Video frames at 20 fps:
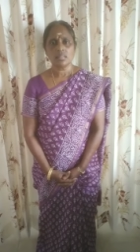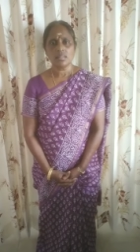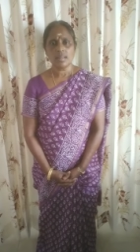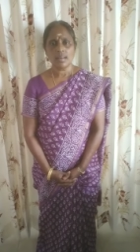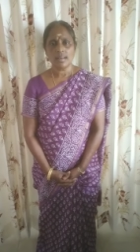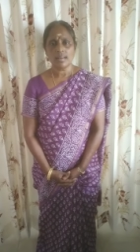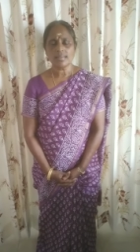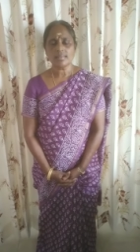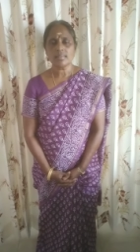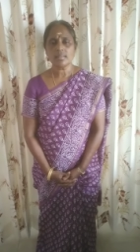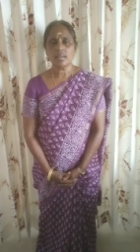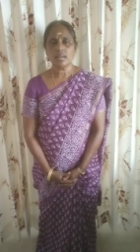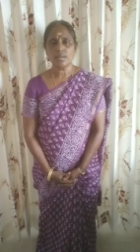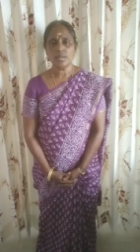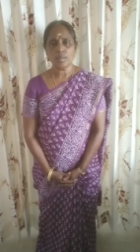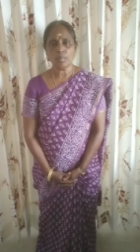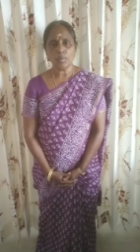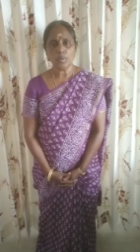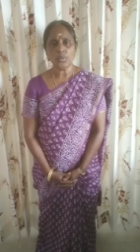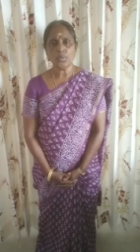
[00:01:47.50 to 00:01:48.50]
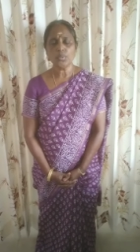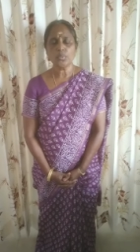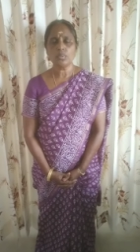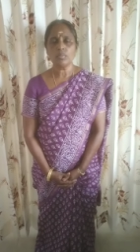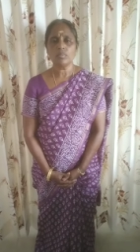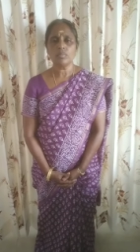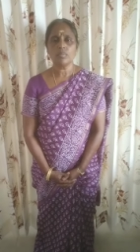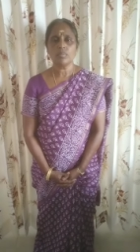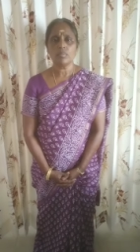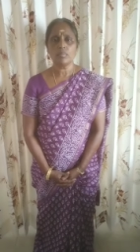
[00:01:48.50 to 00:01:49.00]
எல்எஸ்ஆர் டபிள்யூ
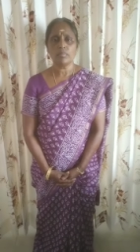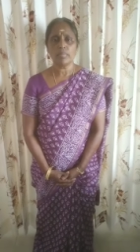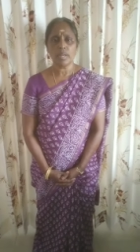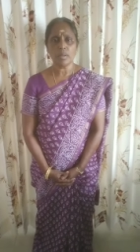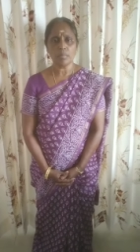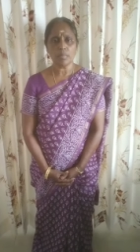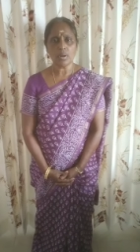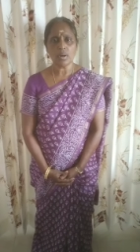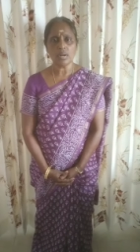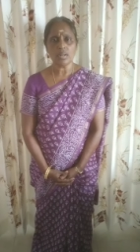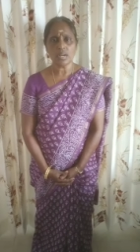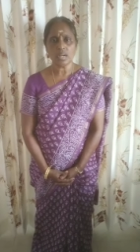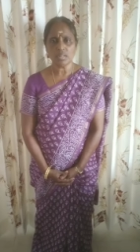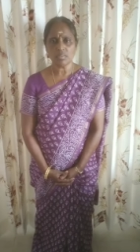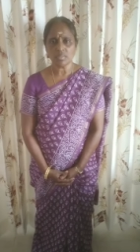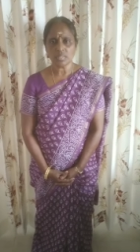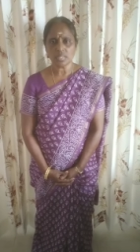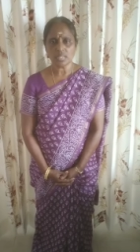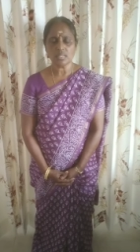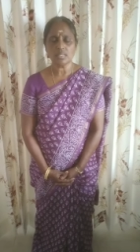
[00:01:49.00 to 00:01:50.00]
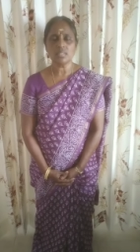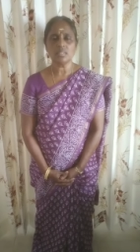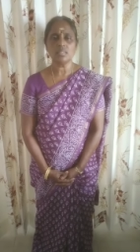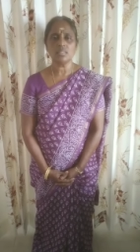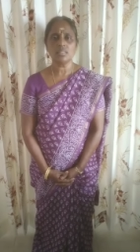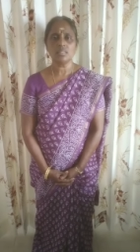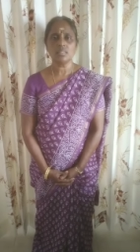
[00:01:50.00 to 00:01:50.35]
மேம்பாடு அடைவதற்கு